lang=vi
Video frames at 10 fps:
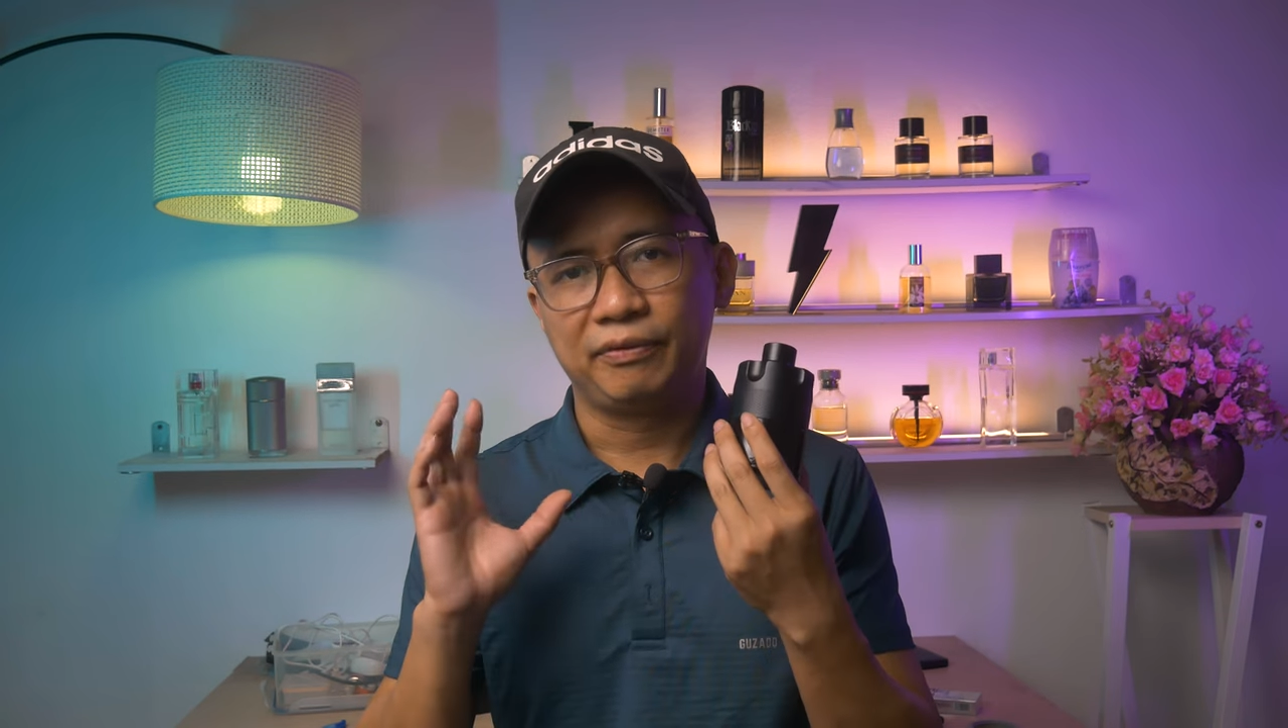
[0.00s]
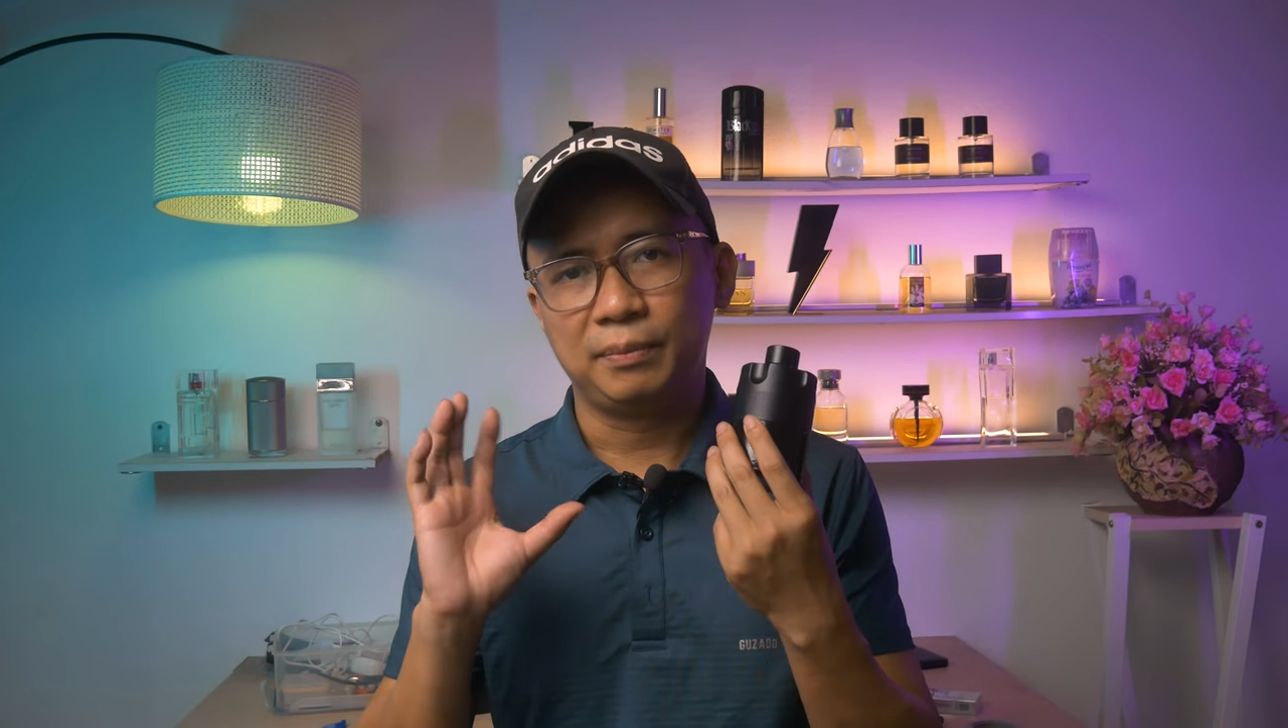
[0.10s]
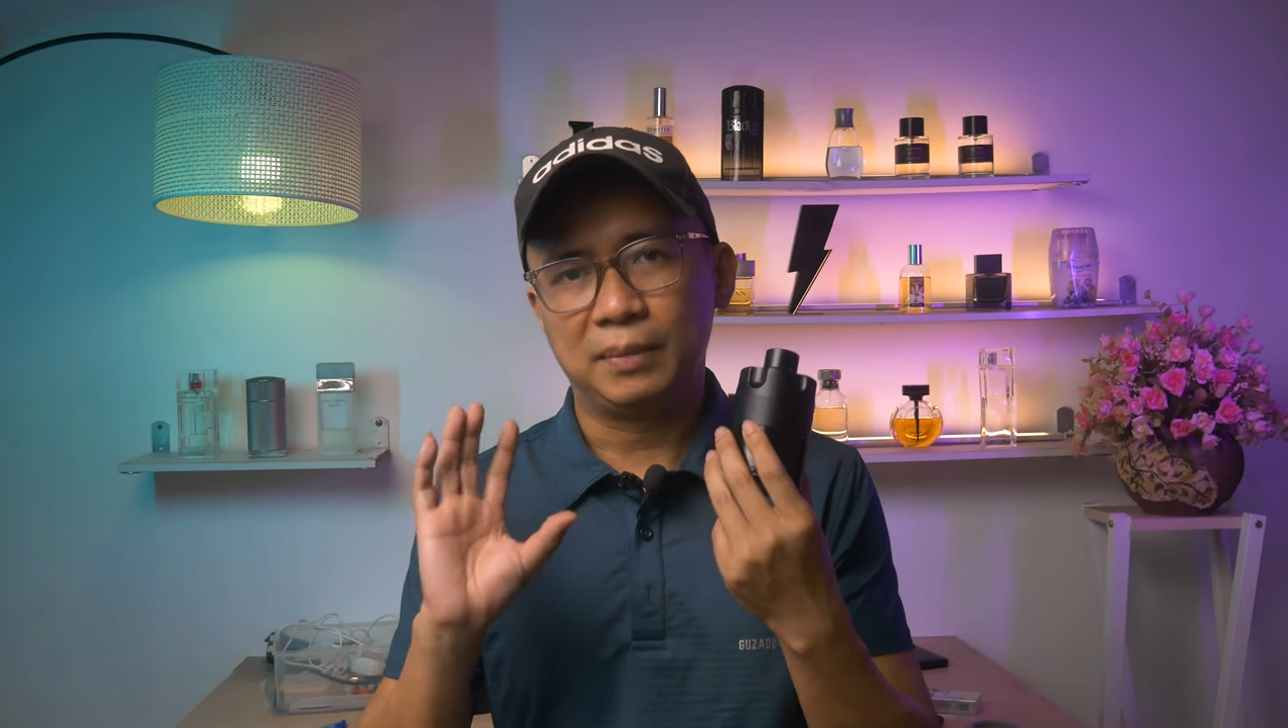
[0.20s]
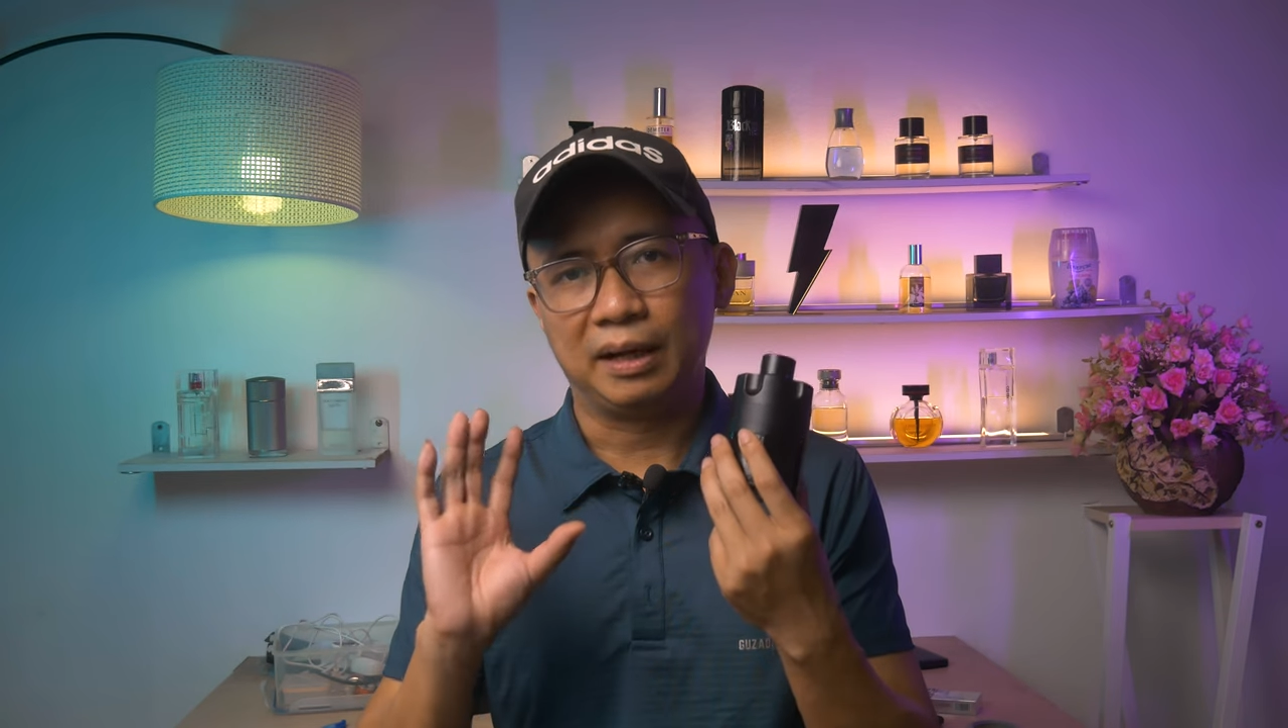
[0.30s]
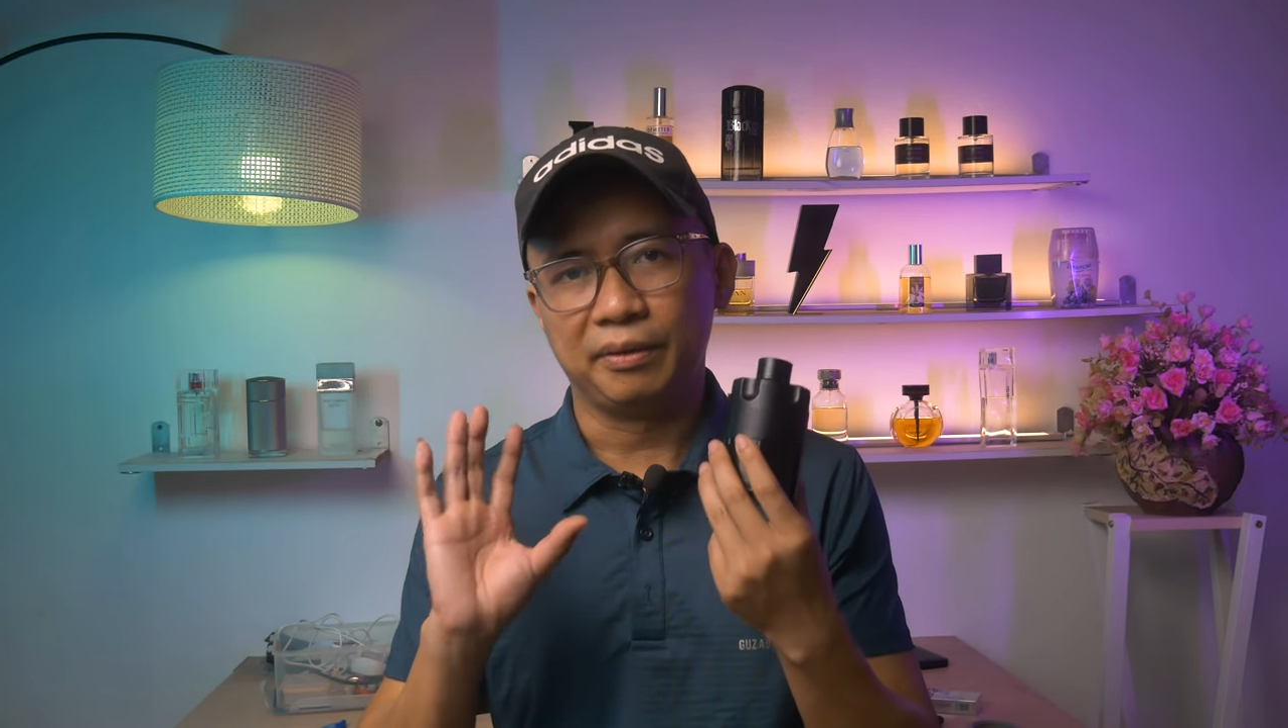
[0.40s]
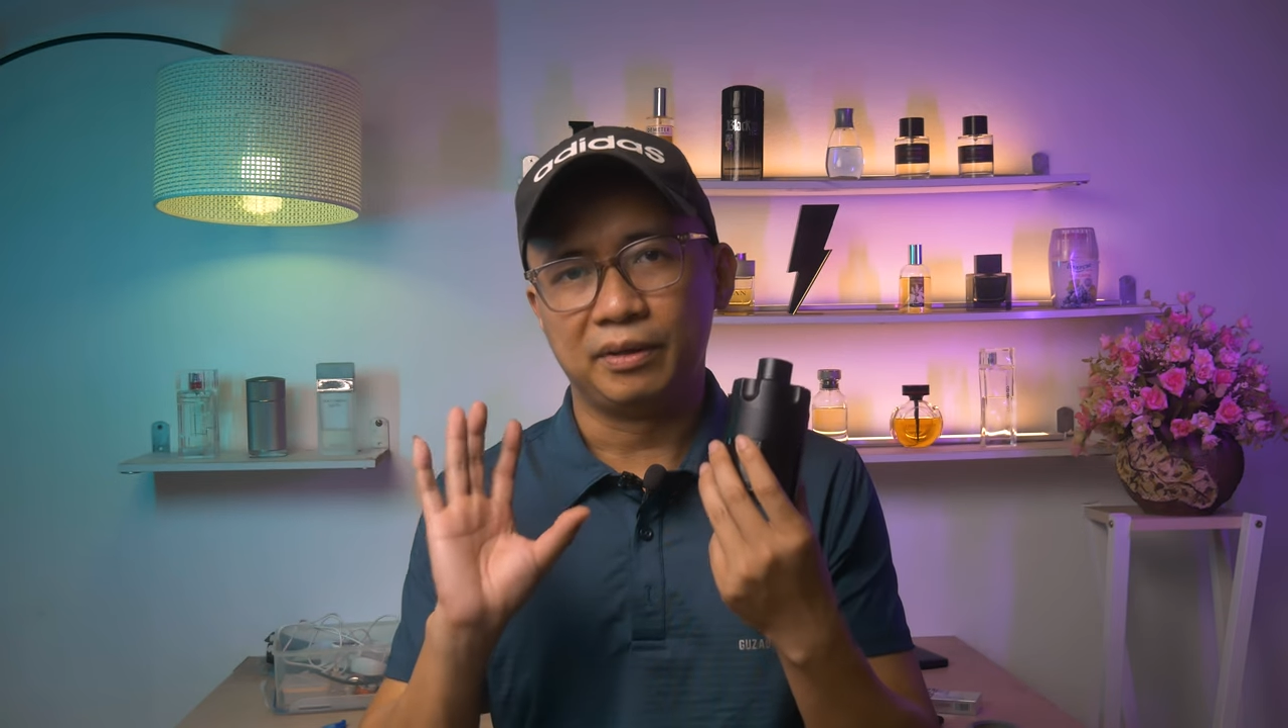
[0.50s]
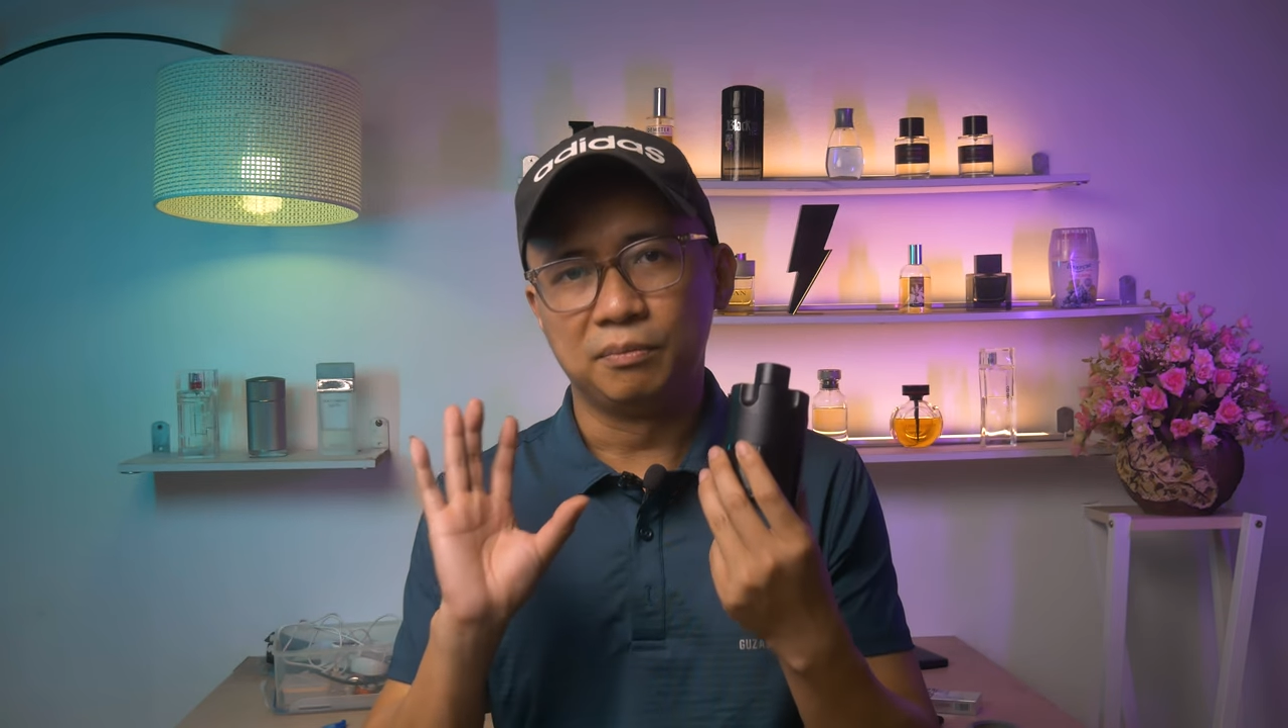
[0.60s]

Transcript: phiên bản